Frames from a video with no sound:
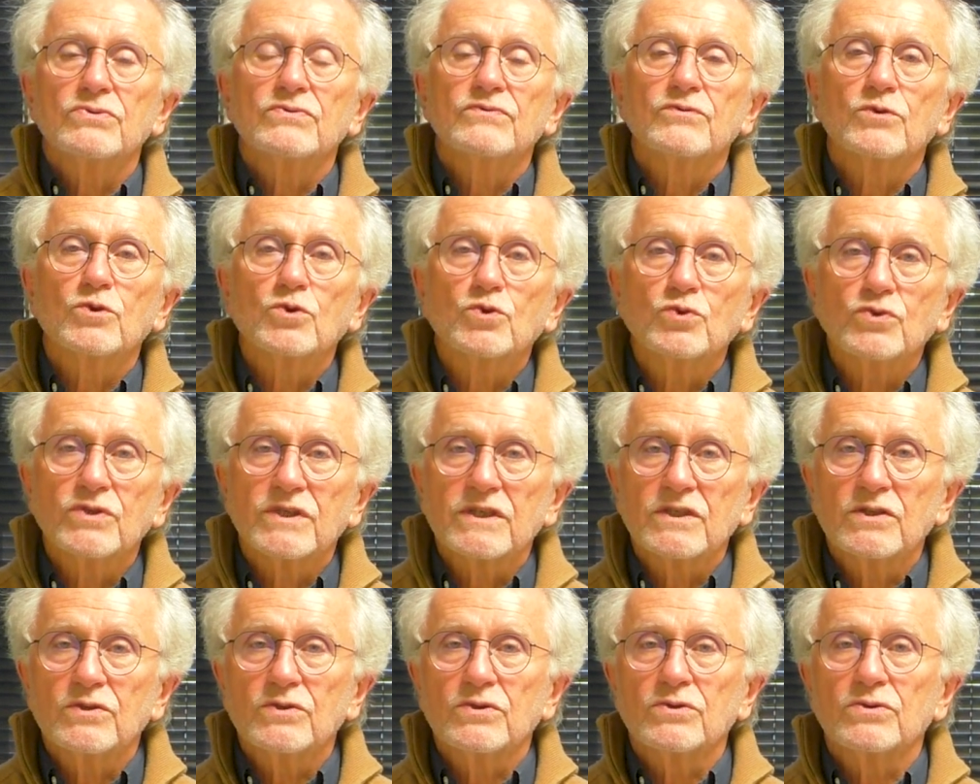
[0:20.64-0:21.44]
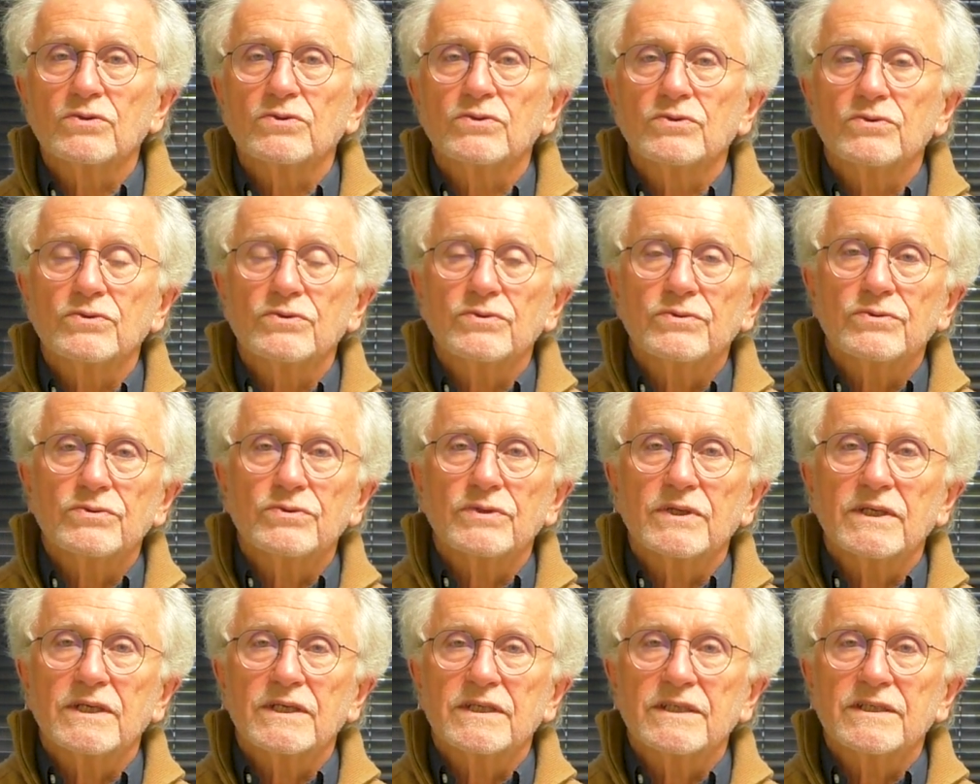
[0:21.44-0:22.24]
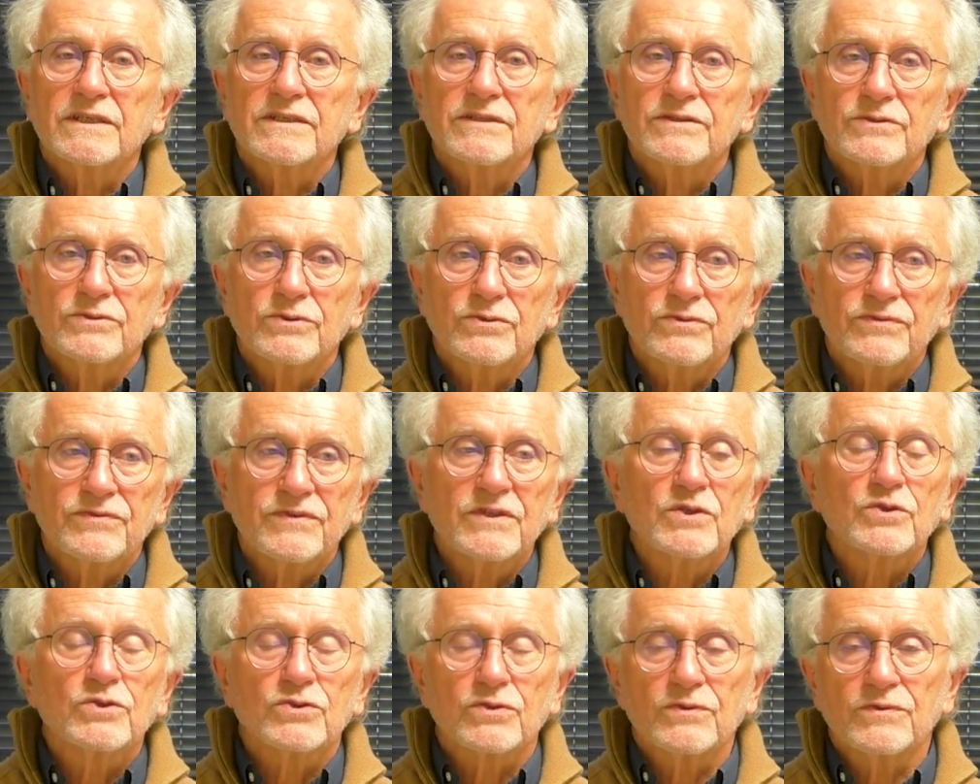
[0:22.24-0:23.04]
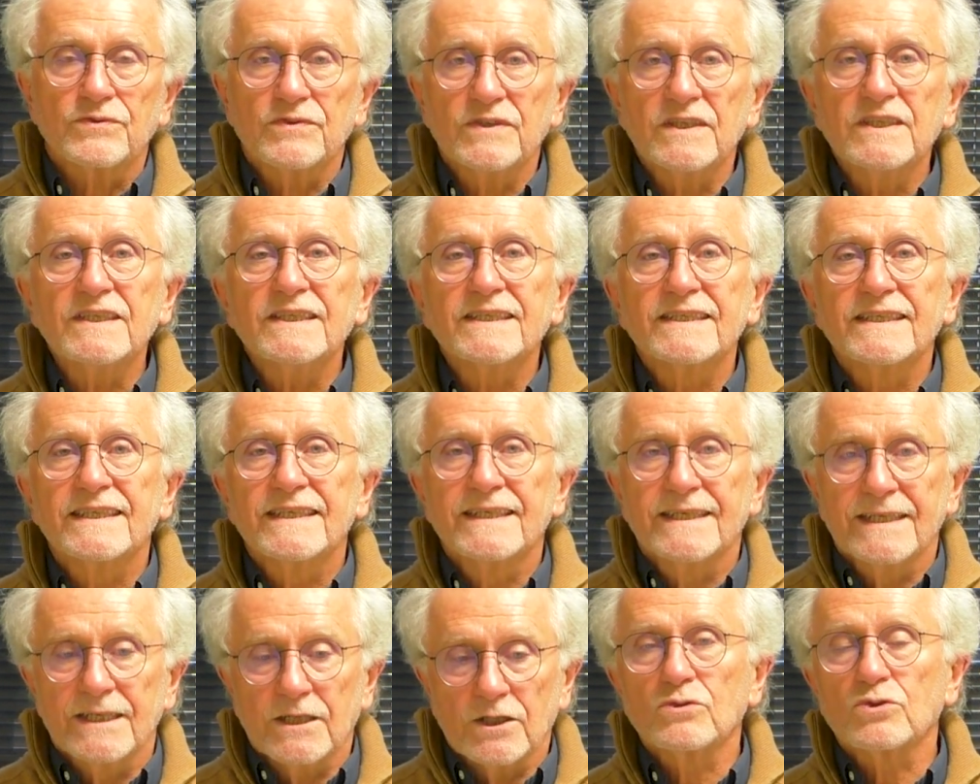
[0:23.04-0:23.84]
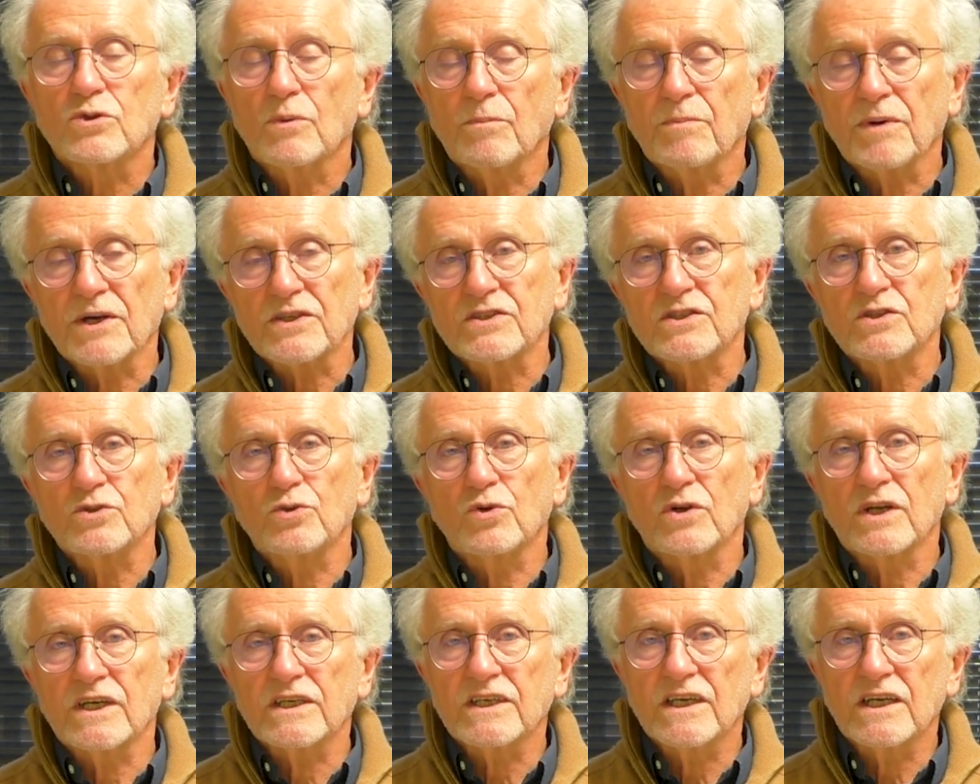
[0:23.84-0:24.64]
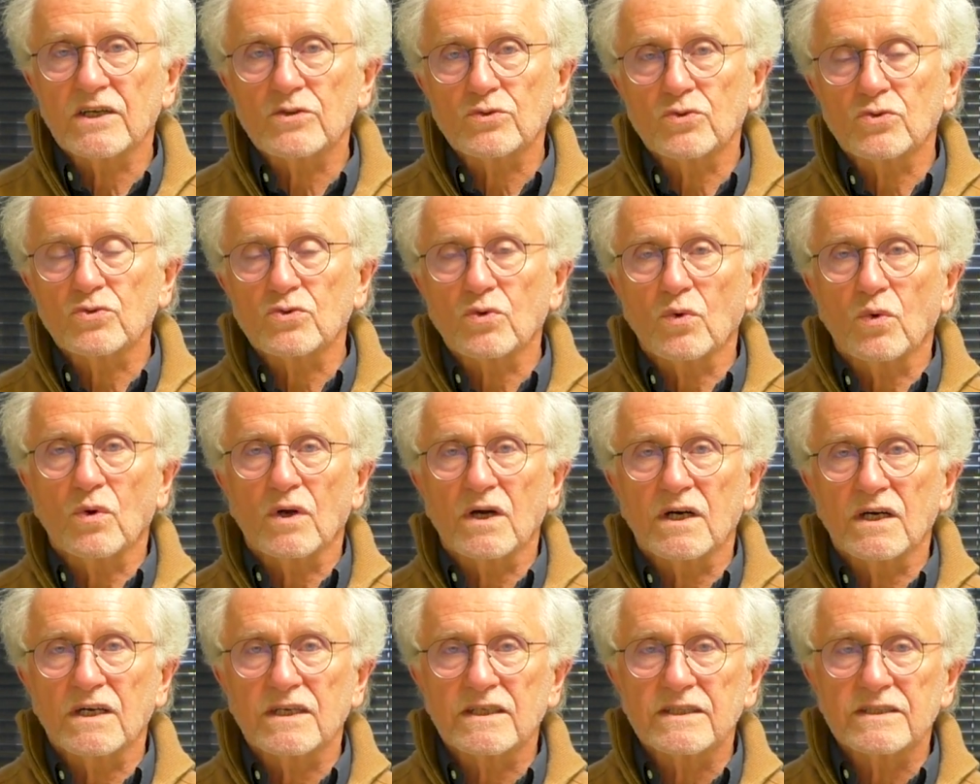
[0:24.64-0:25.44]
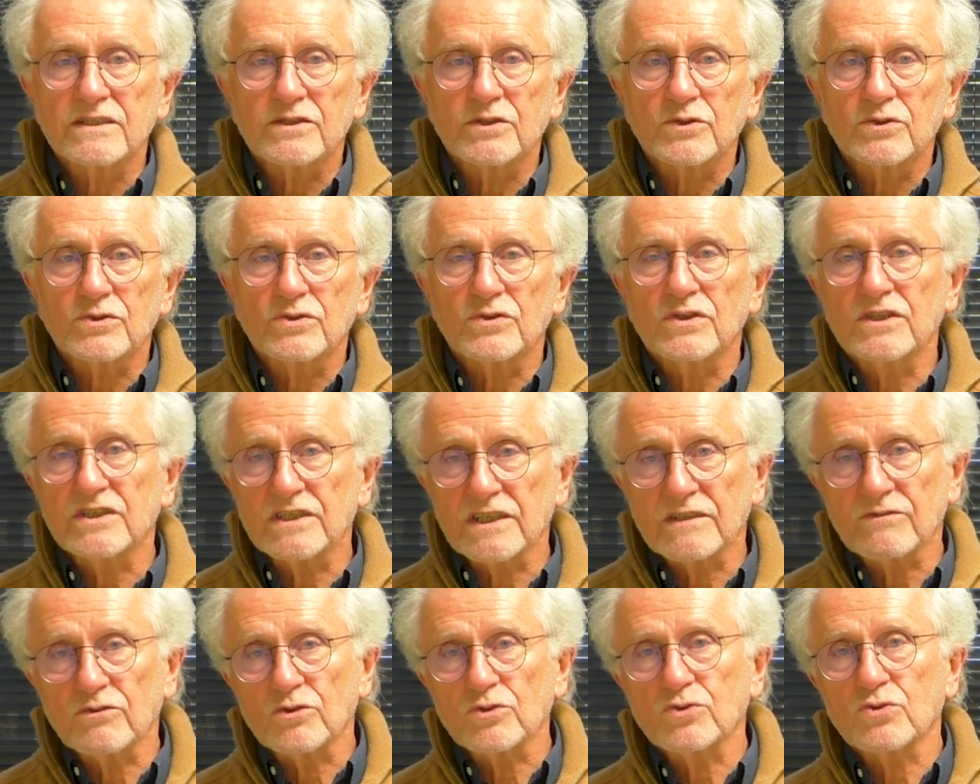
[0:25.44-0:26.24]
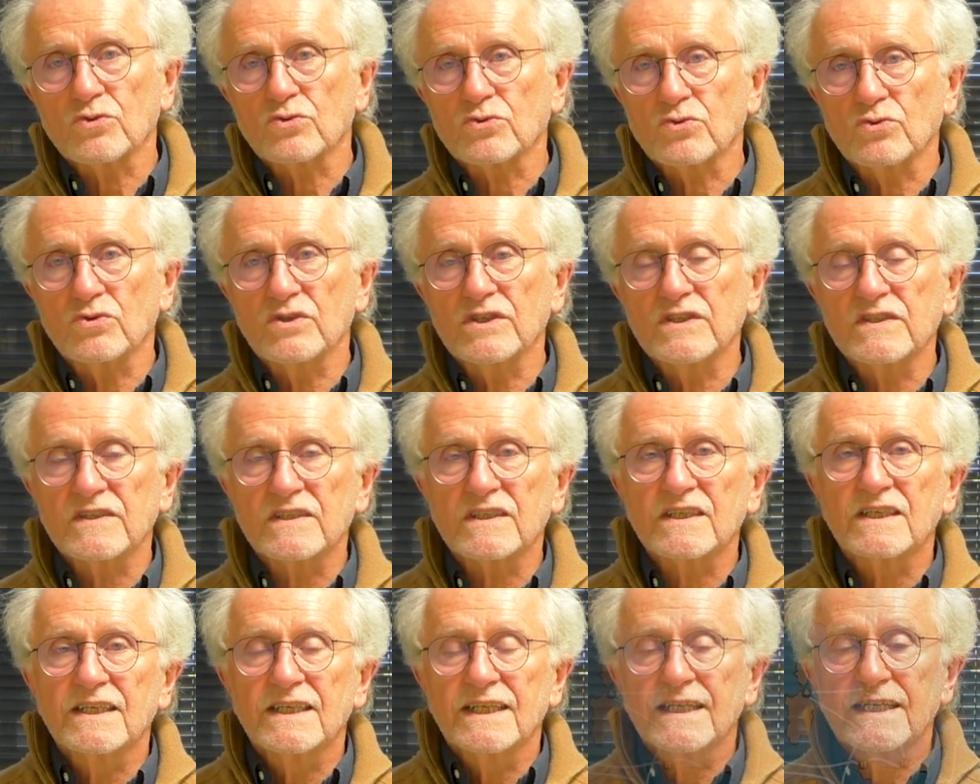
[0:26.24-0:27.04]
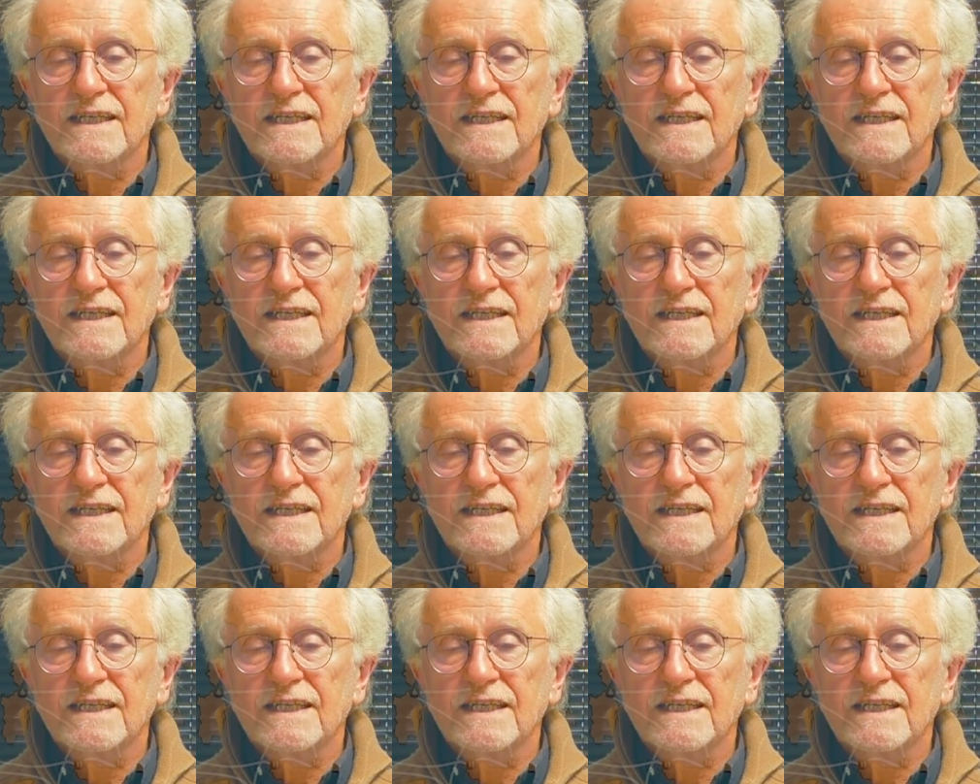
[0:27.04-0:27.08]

nouveau goûter de, philosophie, nous sommes partis de la guerre de Troie, euh, les aventures d'Ulysse,